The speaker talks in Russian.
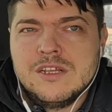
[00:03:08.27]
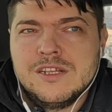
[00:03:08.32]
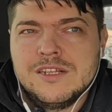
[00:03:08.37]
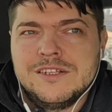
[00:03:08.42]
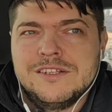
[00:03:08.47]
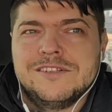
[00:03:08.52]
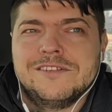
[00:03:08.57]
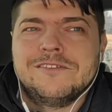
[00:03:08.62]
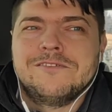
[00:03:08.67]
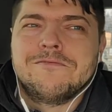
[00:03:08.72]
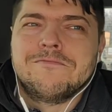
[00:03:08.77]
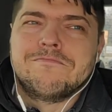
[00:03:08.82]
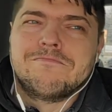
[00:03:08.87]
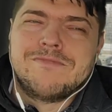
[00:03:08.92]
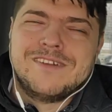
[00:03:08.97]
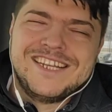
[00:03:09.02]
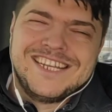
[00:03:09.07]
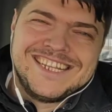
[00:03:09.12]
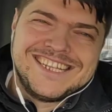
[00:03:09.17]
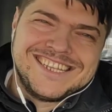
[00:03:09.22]
Ну,
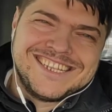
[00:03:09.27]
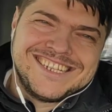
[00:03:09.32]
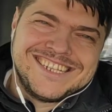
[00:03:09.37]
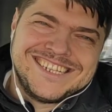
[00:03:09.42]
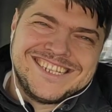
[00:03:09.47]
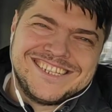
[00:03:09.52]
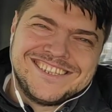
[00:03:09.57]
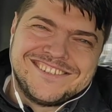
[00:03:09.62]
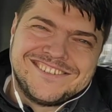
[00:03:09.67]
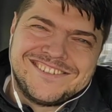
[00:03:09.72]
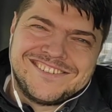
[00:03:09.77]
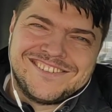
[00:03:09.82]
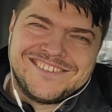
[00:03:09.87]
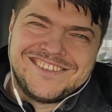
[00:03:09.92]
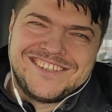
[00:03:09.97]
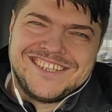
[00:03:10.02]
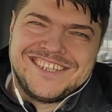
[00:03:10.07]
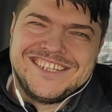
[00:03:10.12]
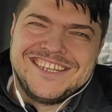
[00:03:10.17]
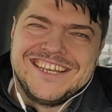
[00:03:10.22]
понятное дело, что
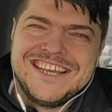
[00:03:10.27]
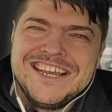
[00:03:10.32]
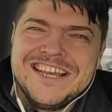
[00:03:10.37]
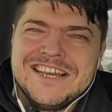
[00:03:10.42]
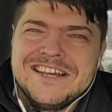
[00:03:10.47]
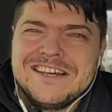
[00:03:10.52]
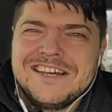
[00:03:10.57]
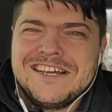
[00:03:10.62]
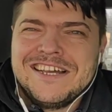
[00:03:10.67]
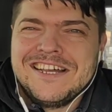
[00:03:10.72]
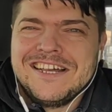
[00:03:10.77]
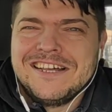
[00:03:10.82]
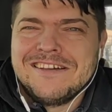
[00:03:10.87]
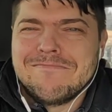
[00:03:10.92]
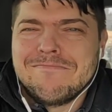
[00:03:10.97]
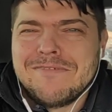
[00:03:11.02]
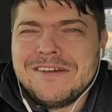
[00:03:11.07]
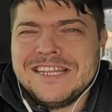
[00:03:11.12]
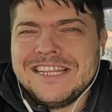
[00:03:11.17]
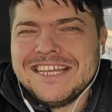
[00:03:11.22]
ты
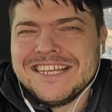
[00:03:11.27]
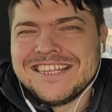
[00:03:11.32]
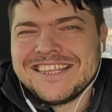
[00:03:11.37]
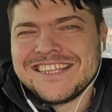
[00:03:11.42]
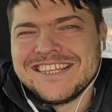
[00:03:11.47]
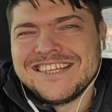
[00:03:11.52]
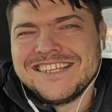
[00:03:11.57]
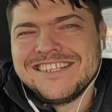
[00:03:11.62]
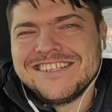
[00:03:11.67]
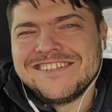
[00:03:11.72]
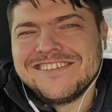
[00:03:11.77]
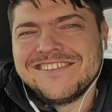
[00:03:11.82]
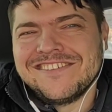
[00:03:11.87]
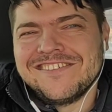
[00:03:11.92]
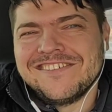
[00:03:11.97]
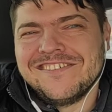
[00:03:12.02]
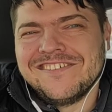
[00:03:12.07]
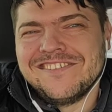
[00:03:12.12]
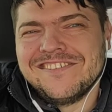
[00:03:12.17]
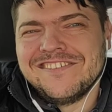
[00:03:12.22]
э, понятное
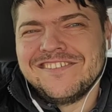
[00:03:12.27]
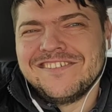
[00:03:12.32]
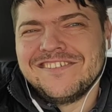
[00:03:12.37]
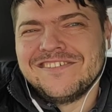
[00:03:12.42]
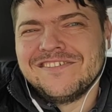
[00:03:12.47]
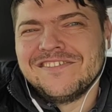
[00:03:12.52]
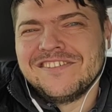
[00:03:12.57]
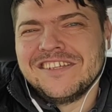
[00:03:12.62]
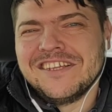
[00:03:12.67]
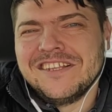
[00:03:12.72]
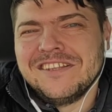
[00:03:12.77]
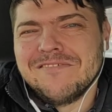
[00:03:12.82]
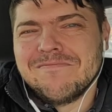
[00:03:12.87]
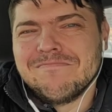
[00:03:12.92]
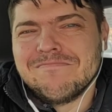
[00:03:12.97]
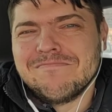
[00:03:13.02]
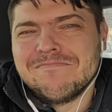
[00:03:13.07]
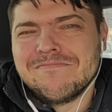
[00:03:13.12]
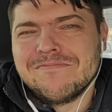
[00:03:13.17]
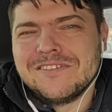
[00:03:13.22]
ничто, но в
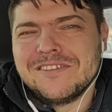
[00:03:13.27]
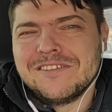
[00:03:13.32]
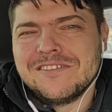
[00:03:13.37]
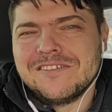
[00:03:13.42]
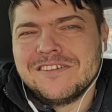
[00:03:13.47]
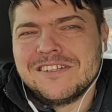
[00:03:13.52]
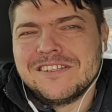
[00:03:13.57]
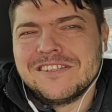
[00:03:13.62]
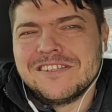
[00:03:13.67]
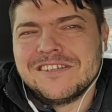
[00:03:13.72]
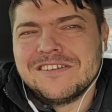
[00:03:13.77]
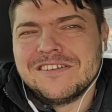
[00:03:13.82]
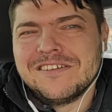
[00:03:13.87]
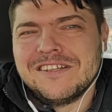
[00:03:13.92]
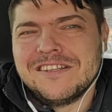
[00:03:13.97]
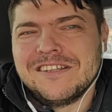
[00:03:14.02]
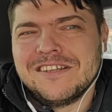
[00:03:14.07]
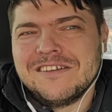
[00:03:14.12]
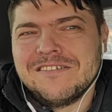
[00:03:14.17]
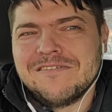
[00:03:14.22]
целом ситуация,
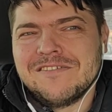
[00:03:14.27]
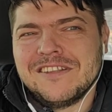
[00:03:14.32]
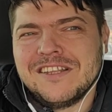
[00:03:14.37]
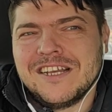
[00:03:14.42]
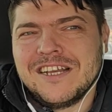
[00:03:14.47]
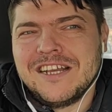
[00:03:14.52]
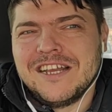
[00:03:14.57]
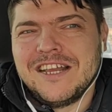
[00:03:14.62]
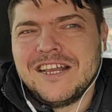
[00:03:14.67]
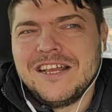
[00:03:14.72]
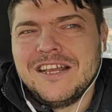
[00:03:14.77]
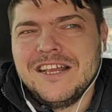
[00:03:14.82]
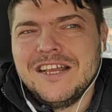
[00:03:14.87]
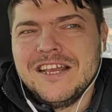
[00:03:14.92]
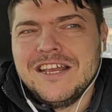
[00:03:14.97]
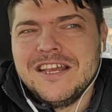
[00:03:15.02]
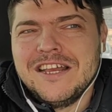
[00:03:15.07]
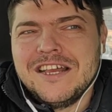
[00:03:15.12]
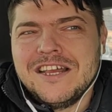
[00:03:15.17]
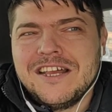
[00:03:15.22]
она вот такая.
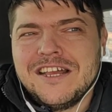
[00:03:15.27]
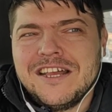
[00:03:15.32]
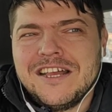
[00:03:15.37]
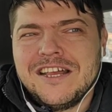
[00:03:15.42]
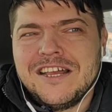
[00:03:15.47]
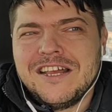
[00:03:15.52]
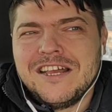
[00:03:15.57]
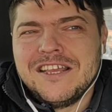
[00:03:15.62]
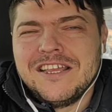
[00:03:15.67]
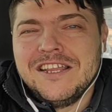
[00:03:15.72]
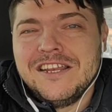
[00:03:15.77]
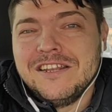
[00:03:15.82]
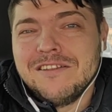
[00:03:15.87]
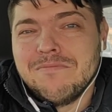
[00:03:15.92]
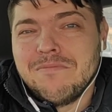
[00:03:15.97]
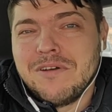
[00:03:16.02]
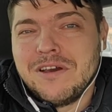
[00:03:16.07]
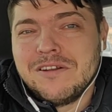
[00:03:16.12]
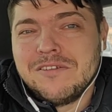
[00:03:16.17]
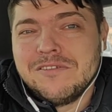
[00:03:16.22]
А, или
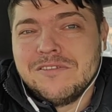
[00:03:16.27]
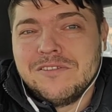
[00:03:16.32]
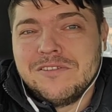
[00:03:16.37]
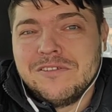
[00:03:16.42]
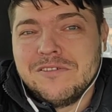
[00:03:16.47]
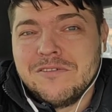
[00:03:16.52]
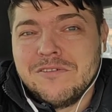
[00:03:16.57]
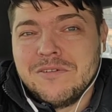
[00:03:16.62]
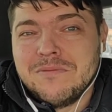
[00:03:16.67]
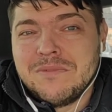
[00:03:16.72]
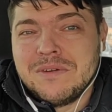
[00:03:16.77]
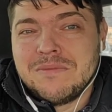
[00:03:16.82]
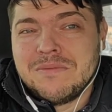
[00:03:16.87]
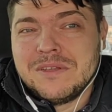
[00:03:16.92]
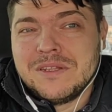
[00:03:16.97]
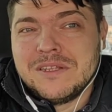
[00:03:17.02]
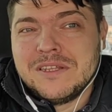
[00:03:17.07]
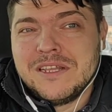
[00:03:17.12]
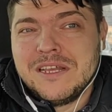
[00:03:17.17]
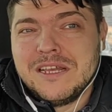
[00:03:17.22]
наоборот, другой
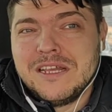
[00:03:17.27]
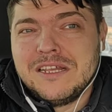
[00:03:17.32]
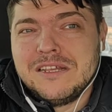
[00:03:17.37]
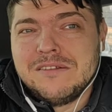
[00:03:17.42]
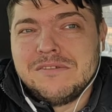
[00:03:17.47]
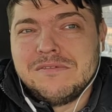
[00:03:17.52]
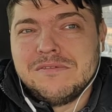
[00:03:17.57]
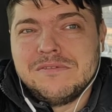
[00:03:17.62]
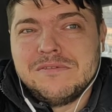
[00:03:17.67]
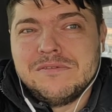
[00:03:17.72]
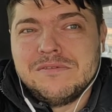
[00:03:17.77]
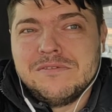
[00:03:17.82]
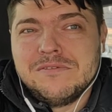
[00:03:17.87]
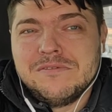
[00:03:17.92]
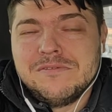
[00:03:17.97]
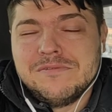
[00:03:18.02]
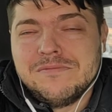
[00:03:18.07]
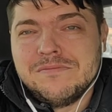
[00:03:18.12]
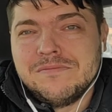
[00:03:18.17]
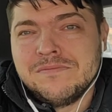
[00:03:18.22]
момент, да,
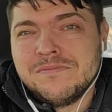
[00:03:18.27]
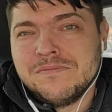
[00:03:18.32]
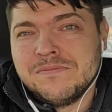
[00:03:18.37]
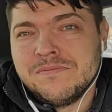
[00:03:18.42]
ну,